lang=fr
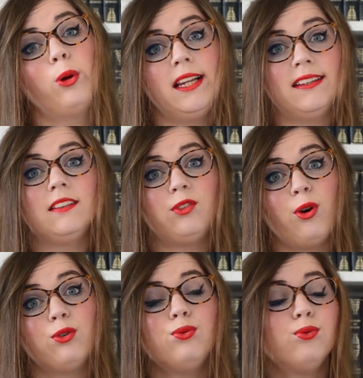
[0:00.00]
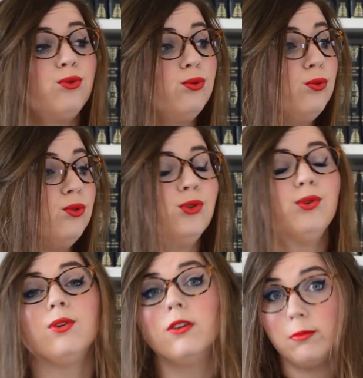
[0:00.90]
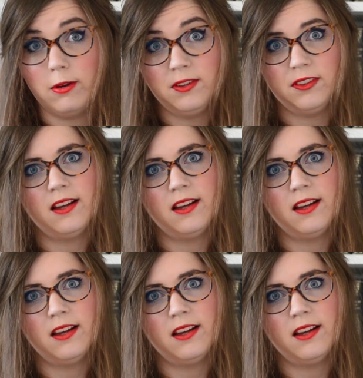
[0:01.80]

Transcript: réalisateur chouchou de Goebbels,